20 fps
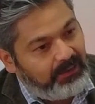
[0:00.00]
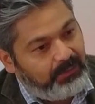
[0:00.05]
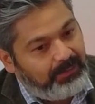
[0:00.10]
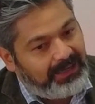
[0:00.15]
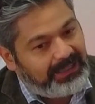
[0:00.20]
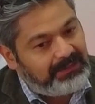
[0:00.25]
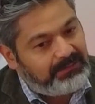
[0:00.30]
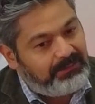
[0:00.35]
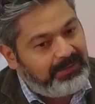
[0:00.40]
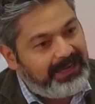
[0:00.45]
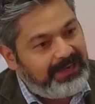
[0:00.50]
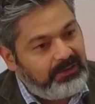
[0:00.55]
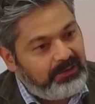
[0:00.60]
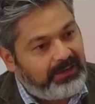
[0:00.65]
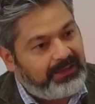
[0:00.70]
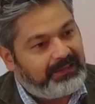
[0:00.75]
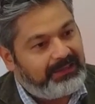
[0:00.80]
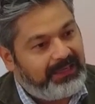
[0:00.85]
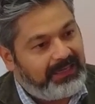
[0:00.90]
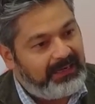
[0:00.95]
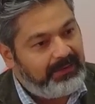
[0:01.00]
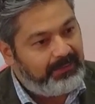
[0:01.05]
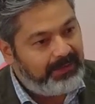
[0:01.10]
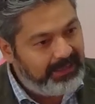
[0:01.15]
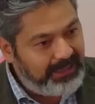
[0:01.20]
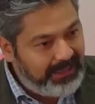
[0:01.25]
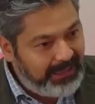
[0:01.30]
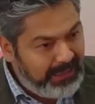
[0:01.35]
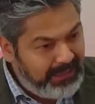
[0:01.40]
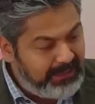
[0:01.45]
lo más bello que tiene
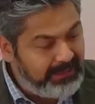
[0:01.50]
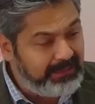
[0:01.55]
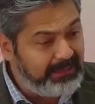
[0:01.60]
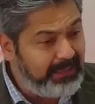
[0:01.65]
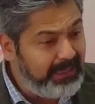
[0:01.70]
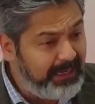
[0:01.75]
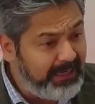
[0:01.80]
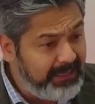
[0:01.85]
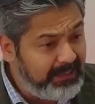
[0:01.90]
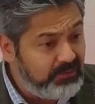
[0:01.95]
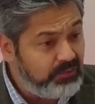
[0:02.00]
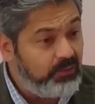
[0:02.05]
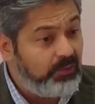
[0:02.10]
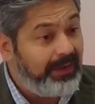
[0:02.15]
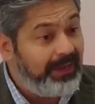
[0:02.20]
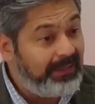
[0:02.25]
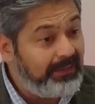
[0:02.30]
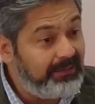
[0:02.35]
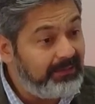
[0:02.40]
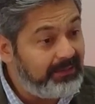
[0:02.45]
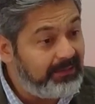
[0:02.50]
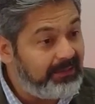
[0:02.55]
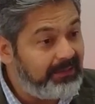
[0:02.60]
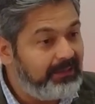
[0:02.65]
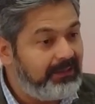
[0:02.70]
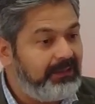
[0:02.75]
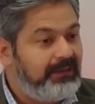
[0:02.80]
América Latina, que es su gente,